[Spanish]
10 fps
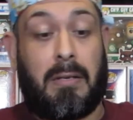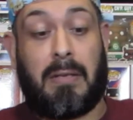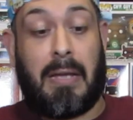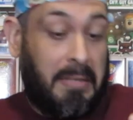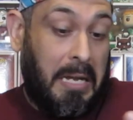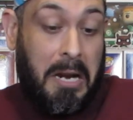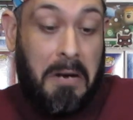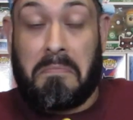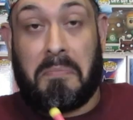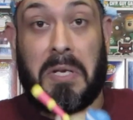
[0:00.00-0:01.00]

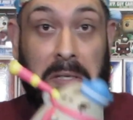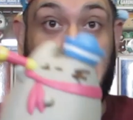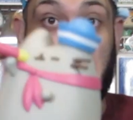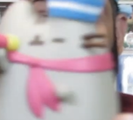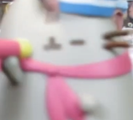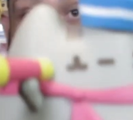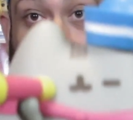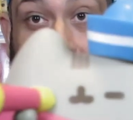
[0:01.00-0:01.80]
están pues bien hechas.